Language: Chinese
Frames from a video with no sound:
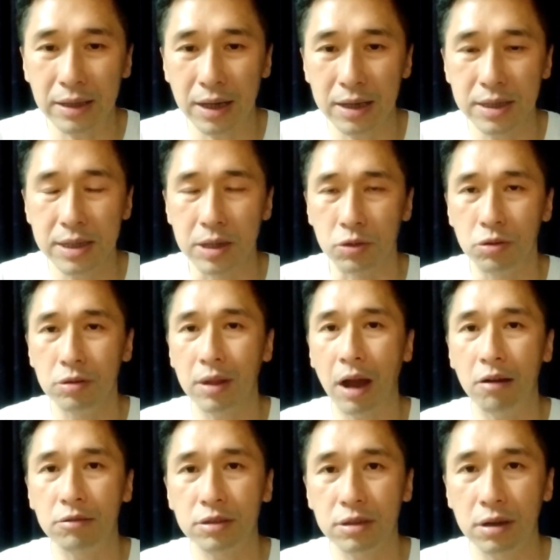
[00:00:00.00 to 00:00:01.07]
家一起去
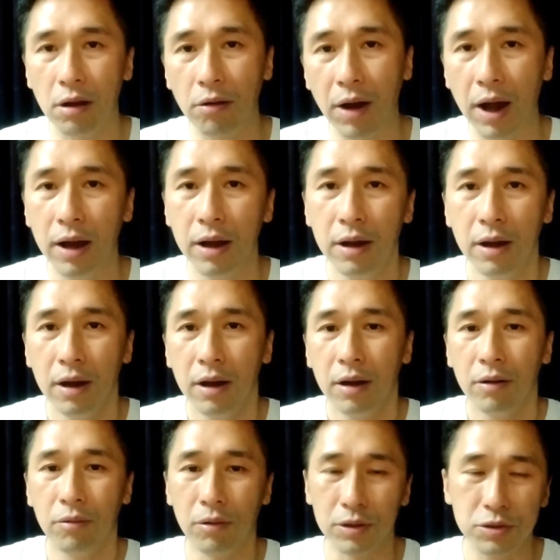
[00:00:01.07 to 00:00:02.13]
闹事的话，
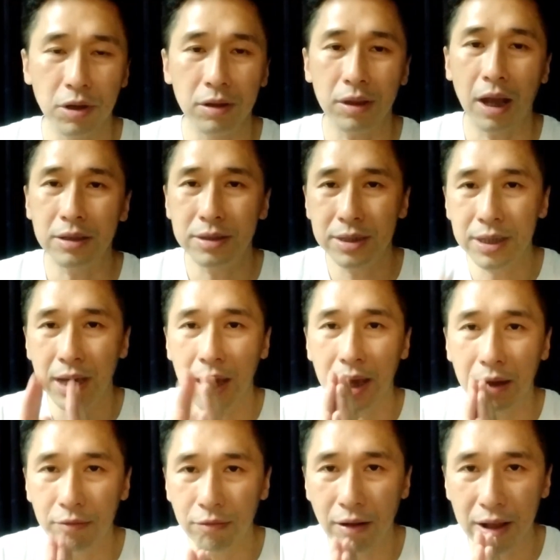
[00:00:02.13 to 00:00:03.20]
我劝他
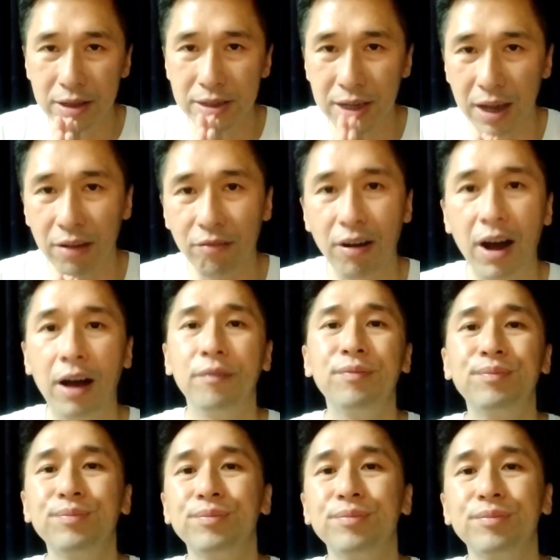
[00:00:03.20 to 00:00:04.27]
千万千万，
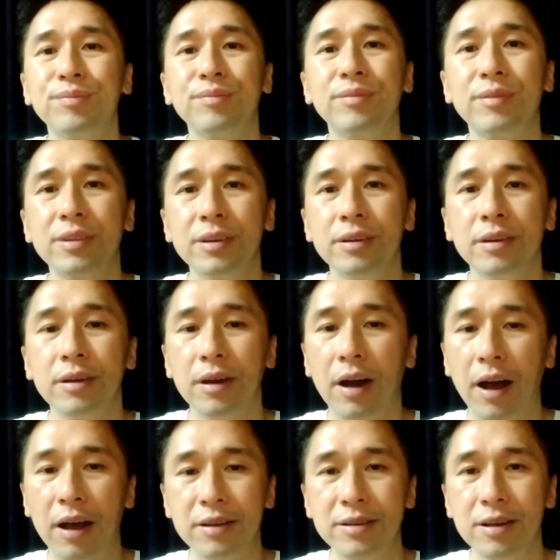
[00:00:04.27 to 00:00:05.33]

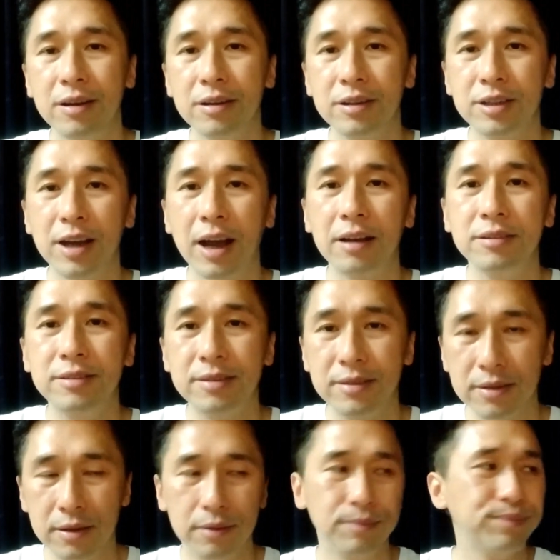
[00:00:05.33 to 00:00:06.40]
啊、呃，慎
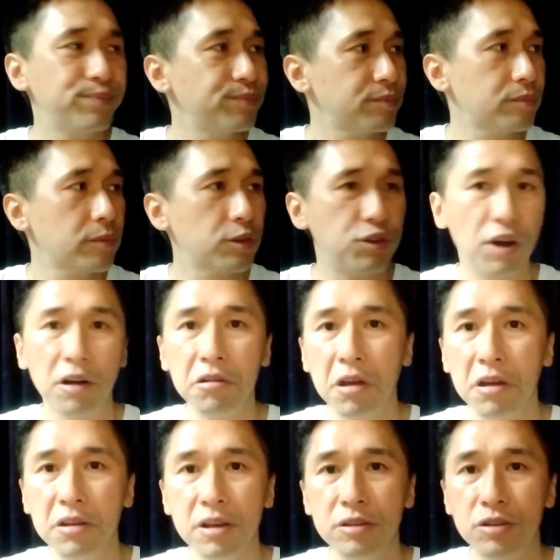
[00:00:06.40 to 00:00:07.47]
思。主要
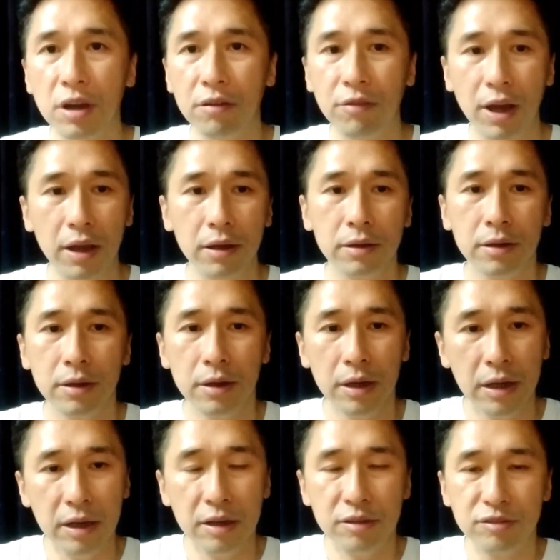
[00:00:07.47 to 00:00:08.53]
原因是因为，
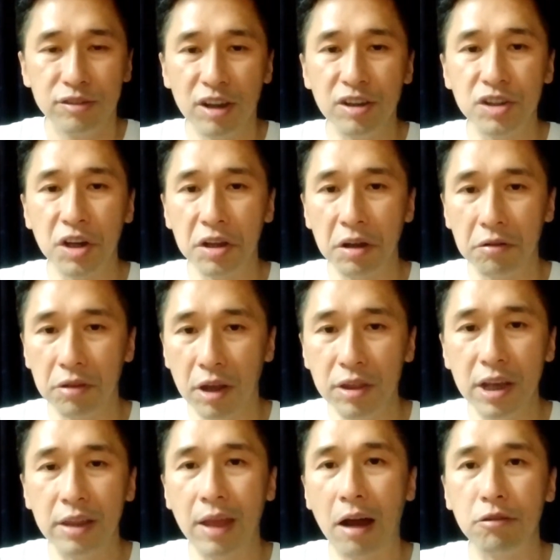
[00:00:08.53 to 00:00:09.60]
真正有能
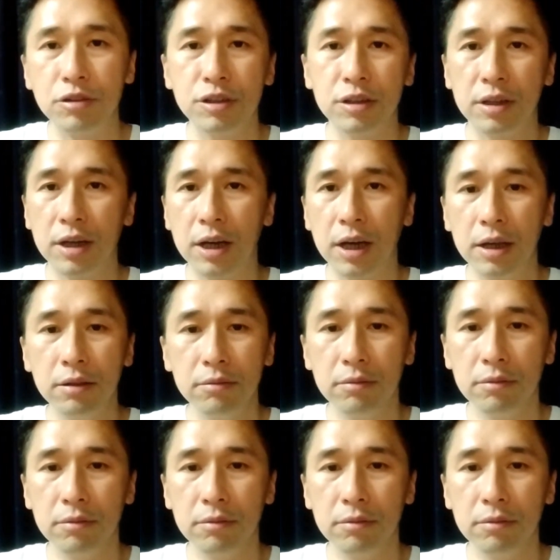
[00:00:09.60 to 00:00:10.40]
力闹事的人，